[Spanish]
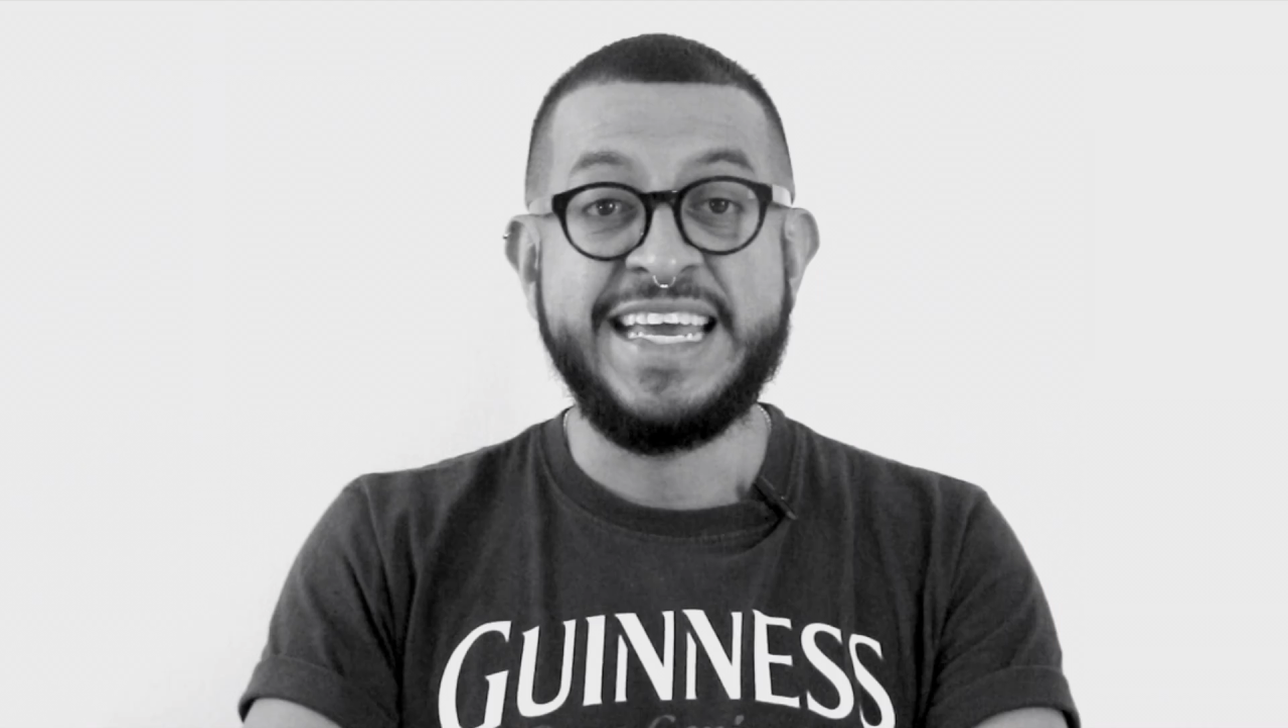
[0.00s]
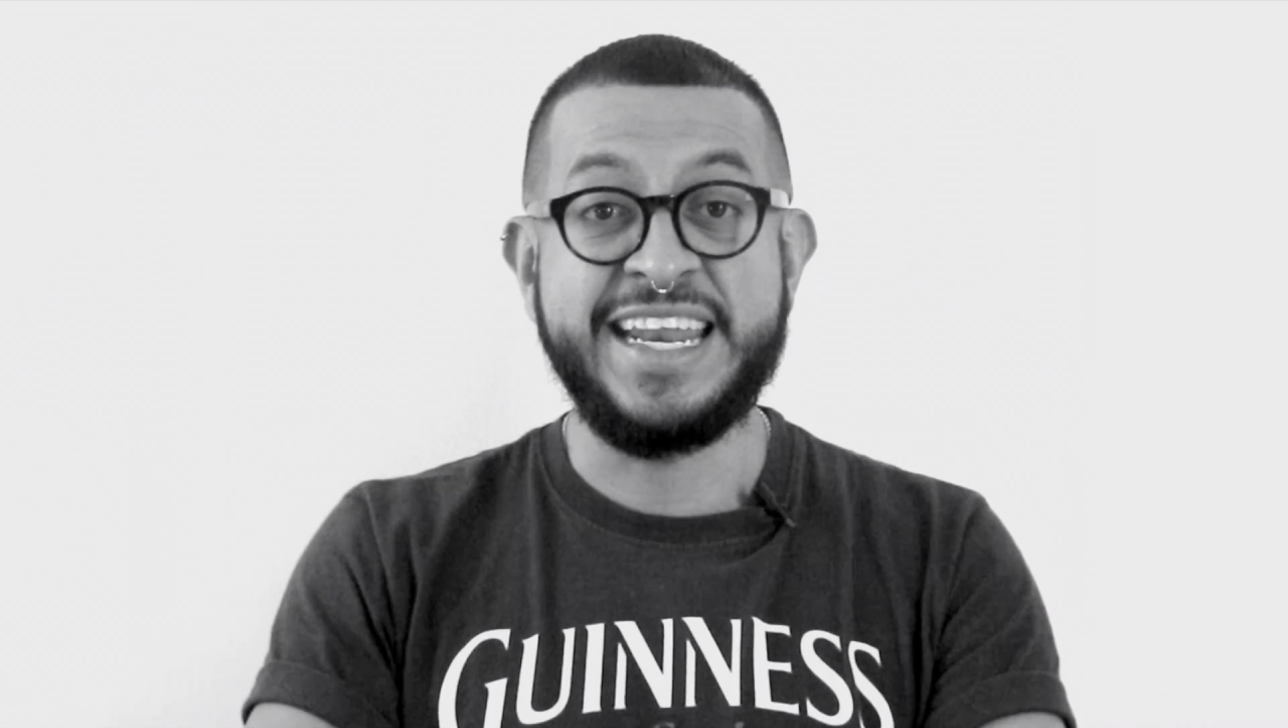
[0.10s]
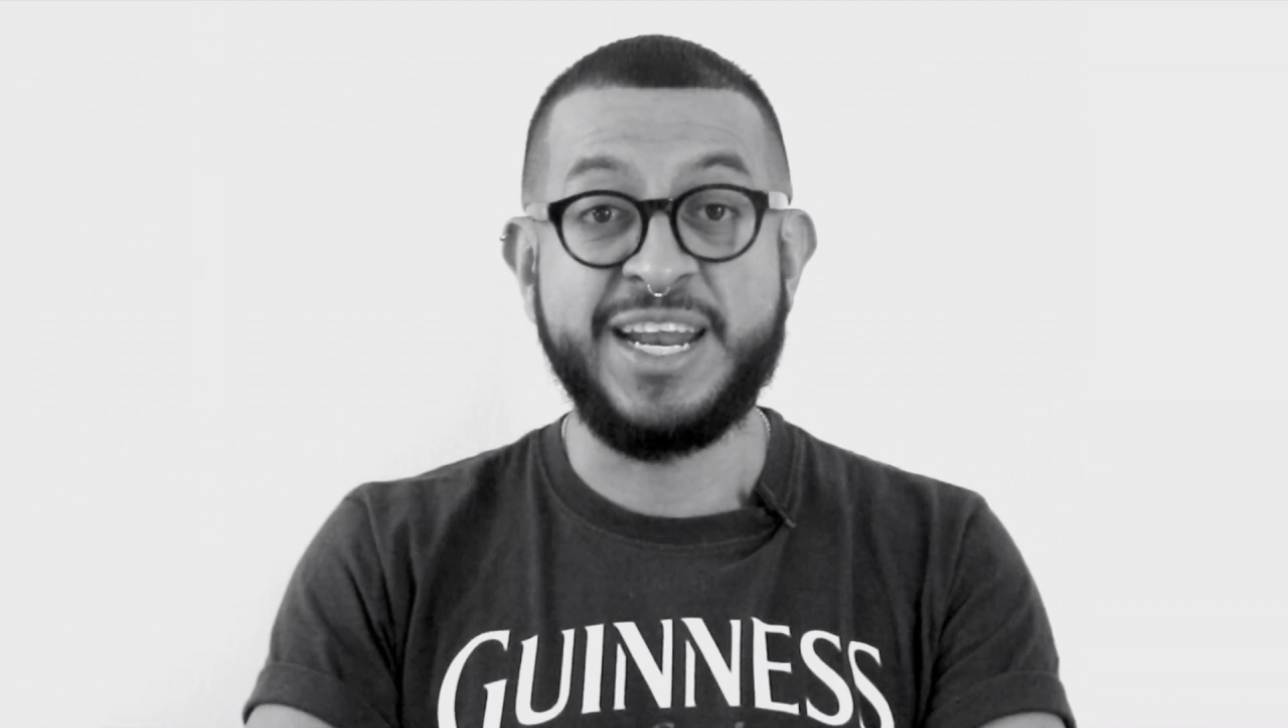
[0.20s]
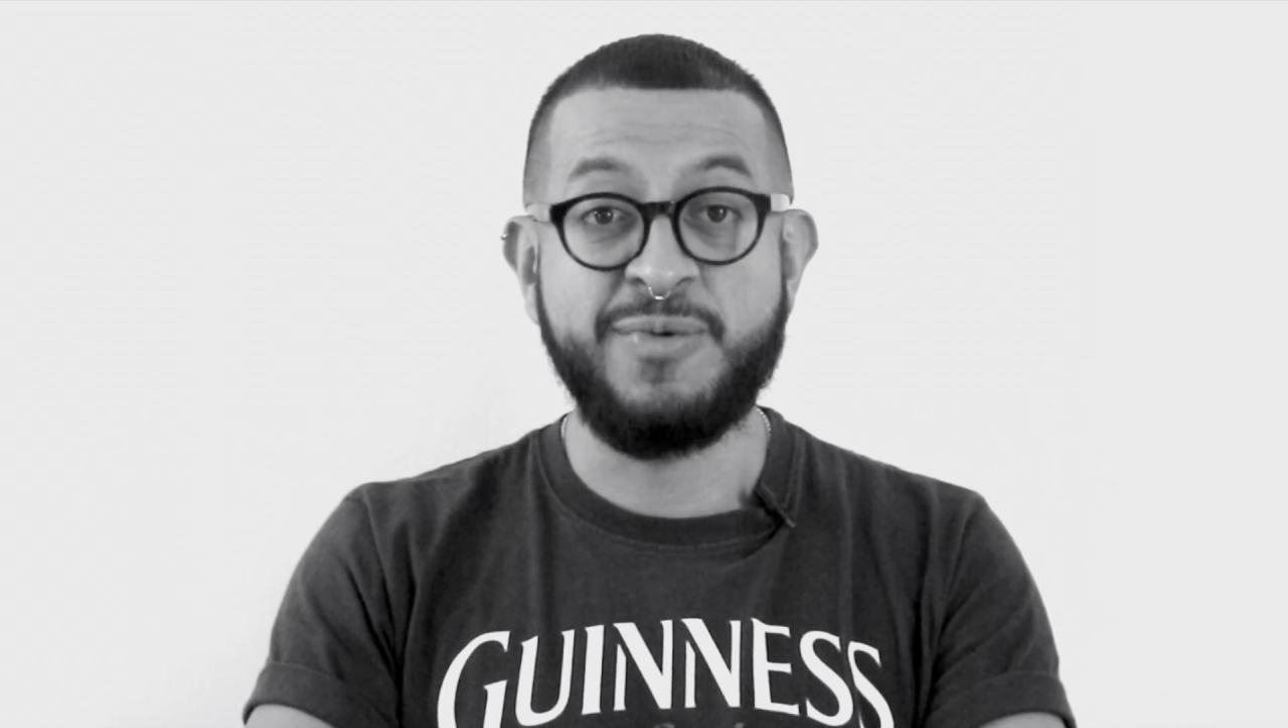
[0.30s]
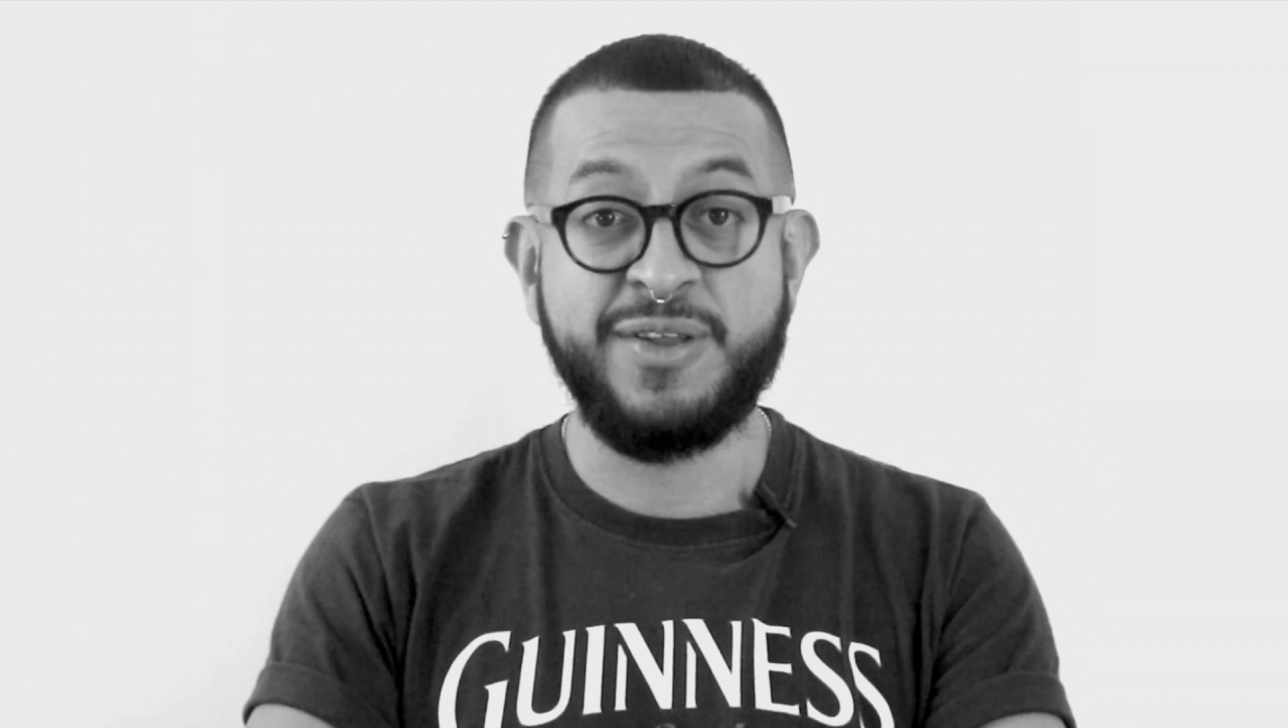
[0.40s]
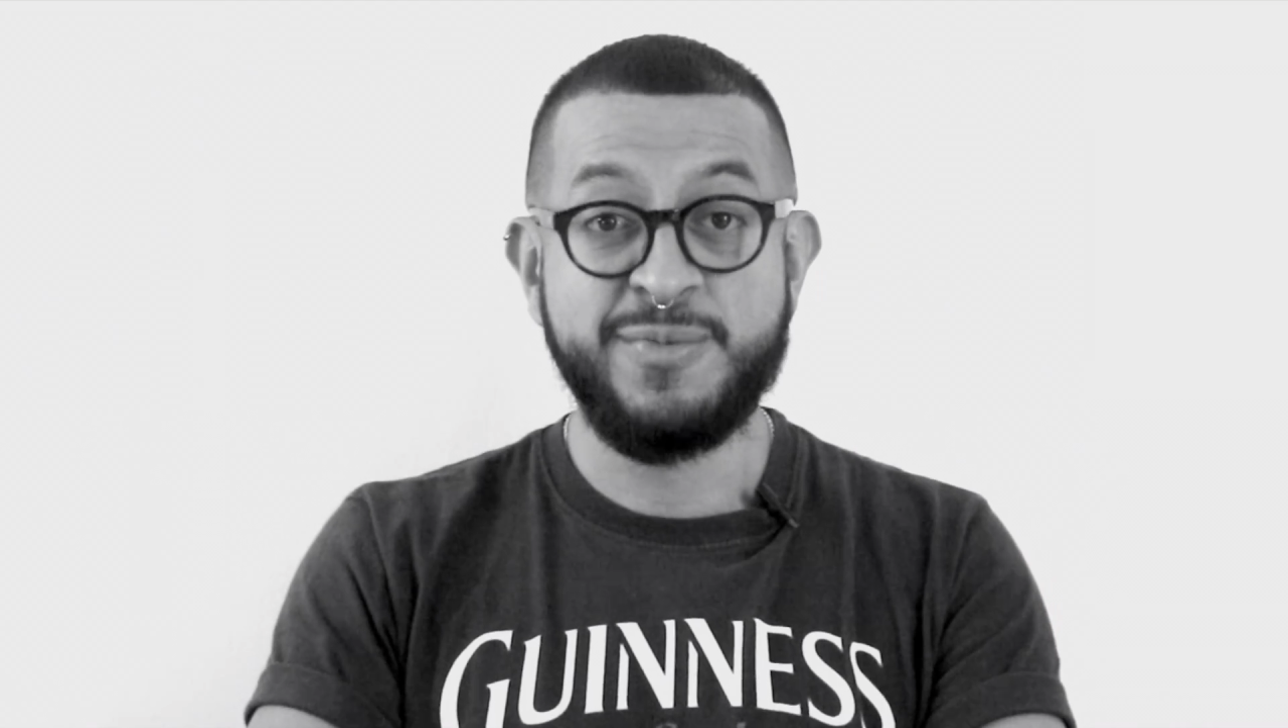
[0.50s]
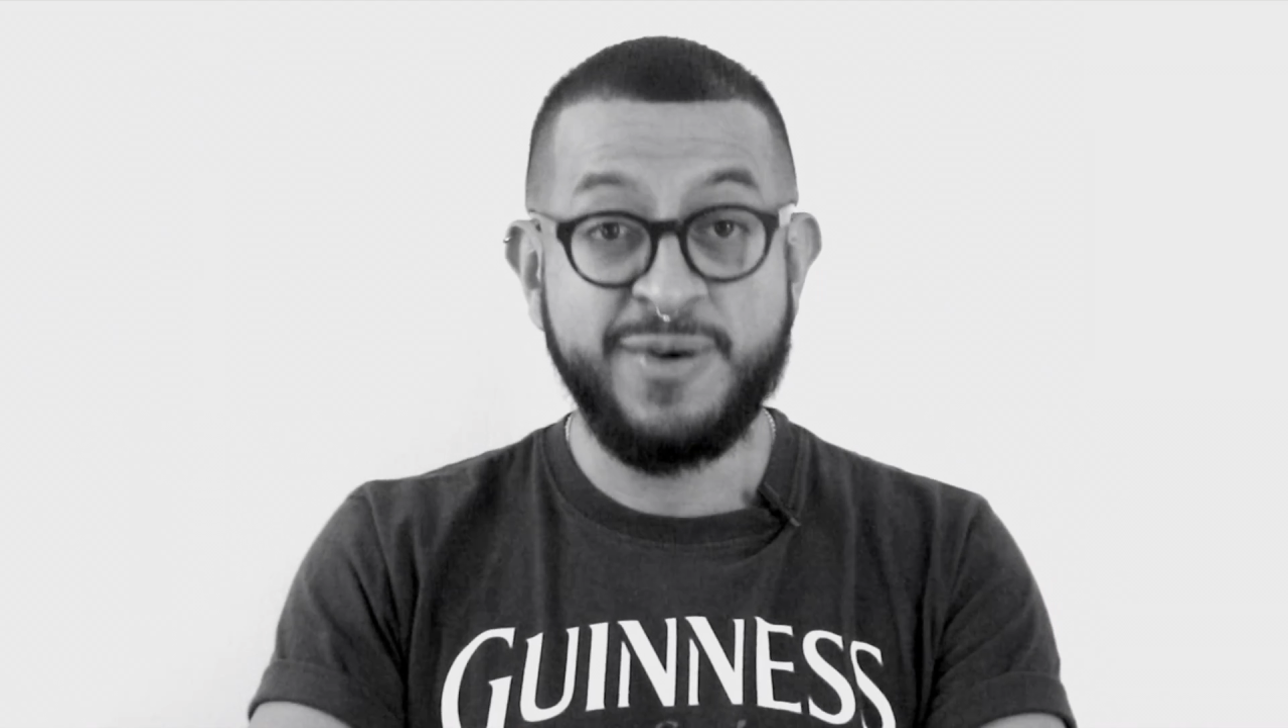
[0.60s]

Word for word: Y recuerdo